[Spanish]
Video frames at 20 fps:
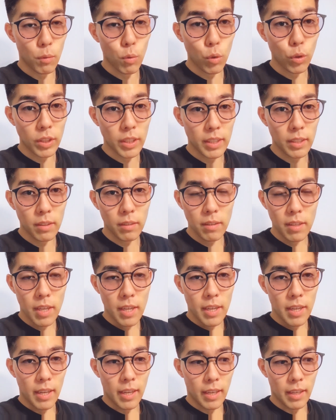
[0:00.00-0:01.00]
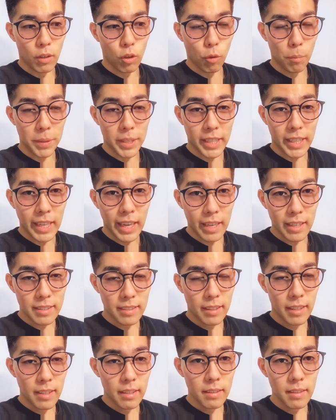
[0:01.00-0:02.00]
útil eh,
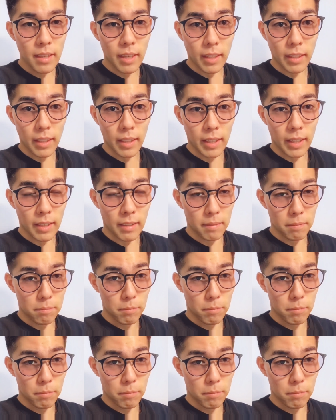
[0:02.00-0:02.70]
comunicarse eh,